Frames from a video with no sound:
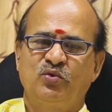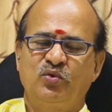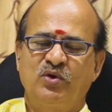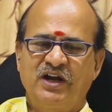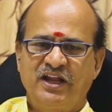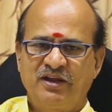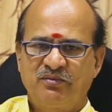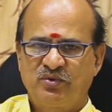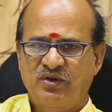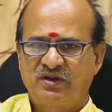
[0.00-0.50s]

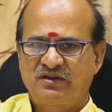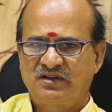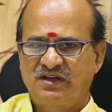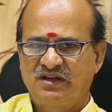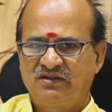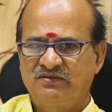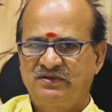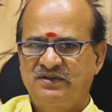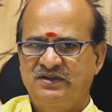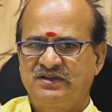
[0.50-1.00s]
உங்களை
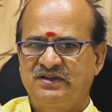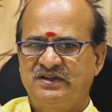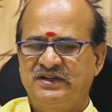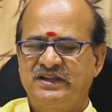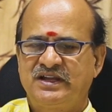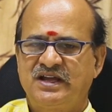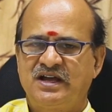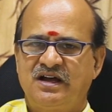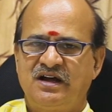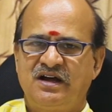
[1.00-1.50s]
பொறுத்தளவு
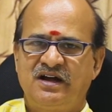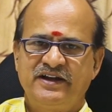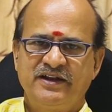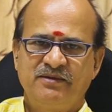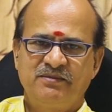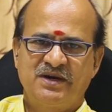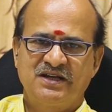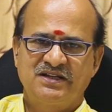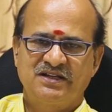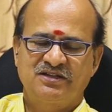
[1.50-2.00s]
இந்த
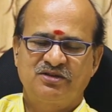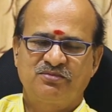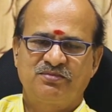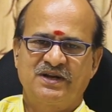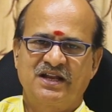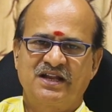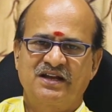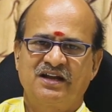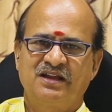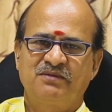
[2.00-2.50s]
ஆணி மாதத்து
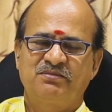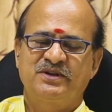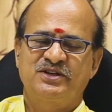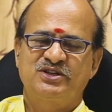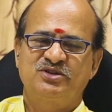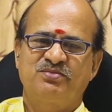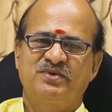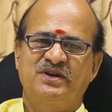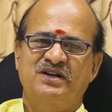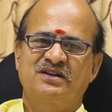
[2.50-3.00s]
பலன்களை
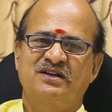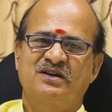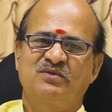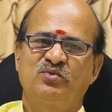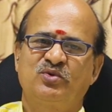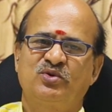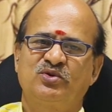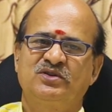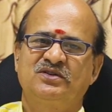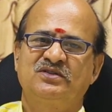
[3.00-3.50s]
பற்றி பார்க்கிற
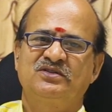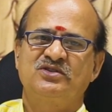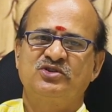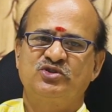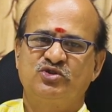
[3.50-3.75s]
போது